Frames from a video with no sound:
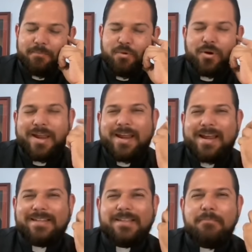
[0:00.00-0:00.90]
porque
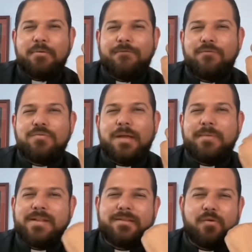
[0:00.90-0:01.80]
es tan
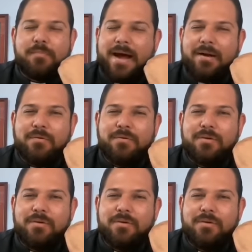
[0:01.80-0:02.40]
profundamente humano.